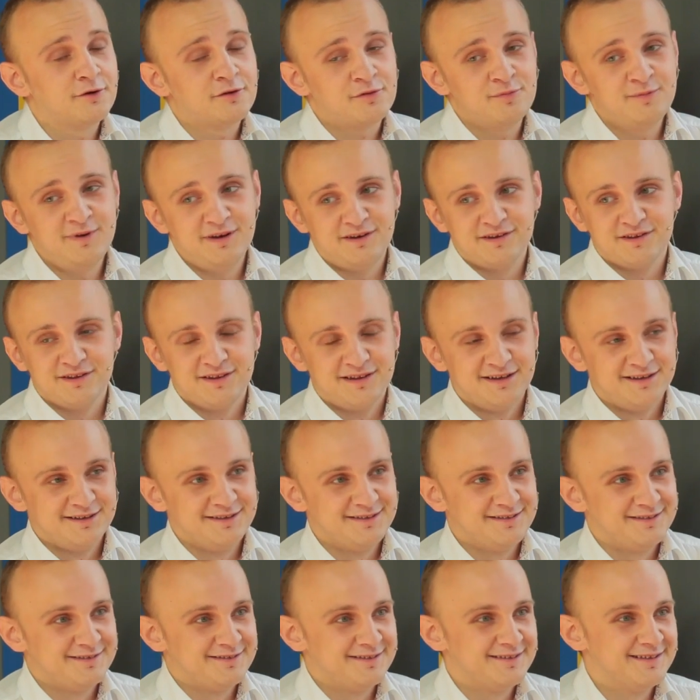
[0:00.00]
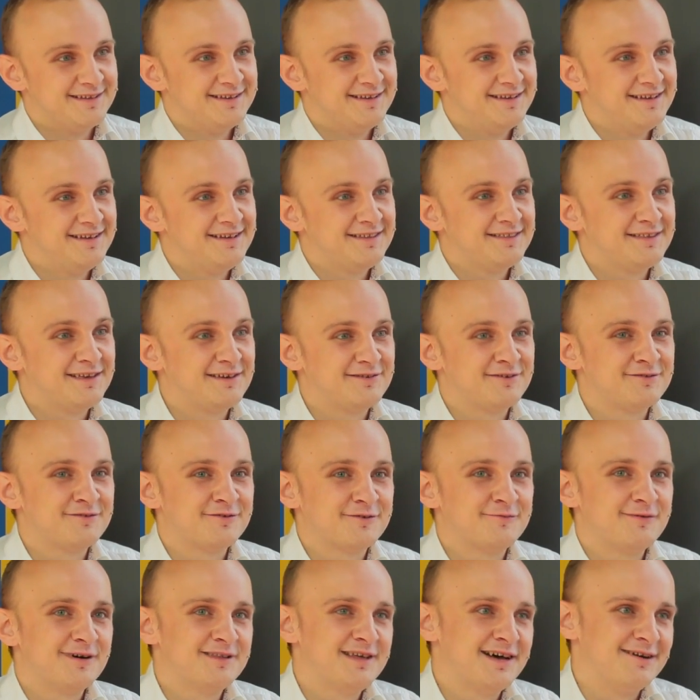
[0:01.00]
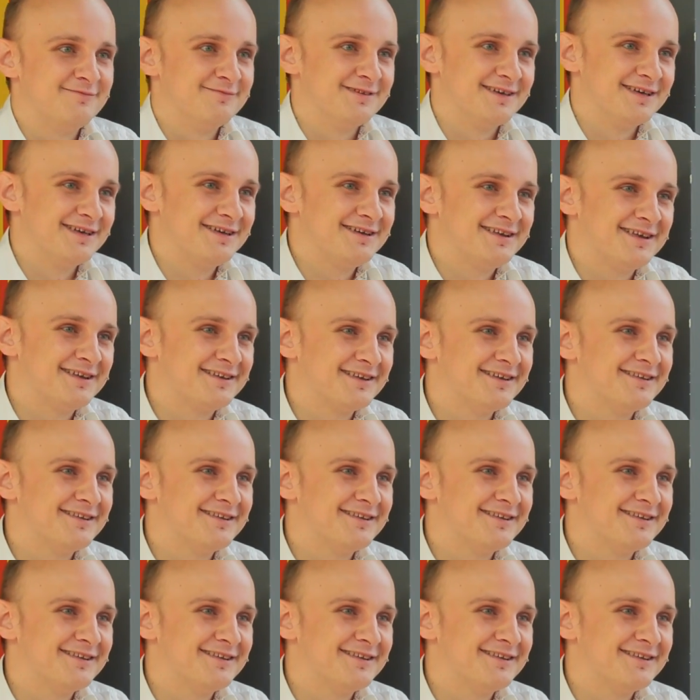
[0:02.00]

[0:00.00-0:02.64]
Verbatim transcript: kosmiczne. Nie, no dokładamy. Jakim